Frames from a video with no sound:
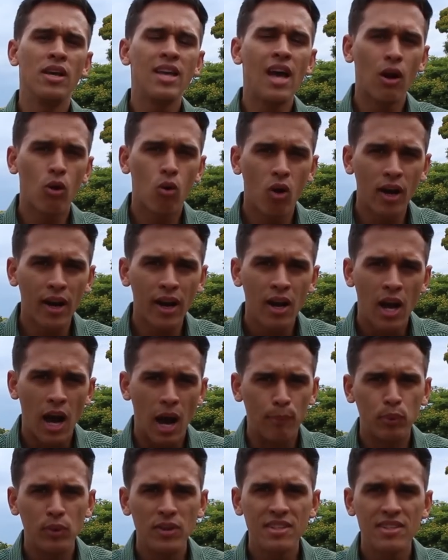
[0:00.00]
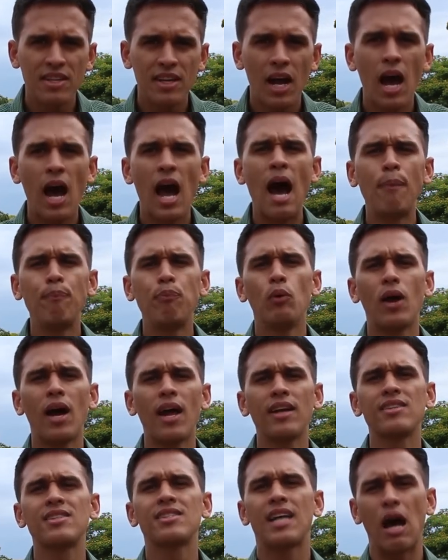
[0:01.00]
e agora a polícia irá
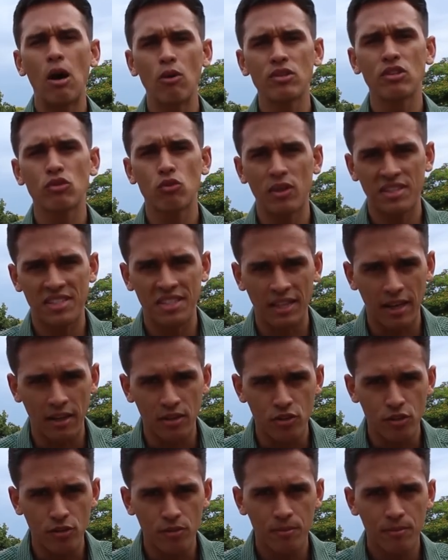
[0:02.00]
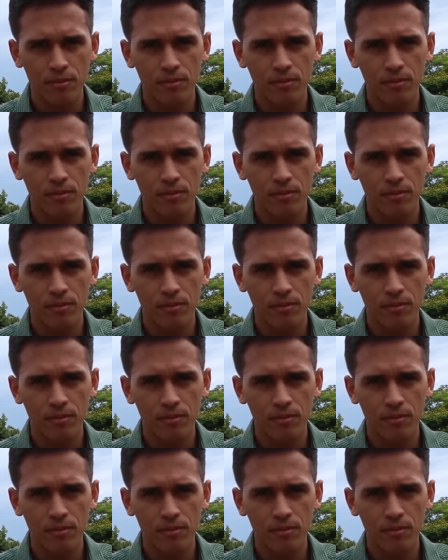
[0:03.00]
apurar as causas do acidente.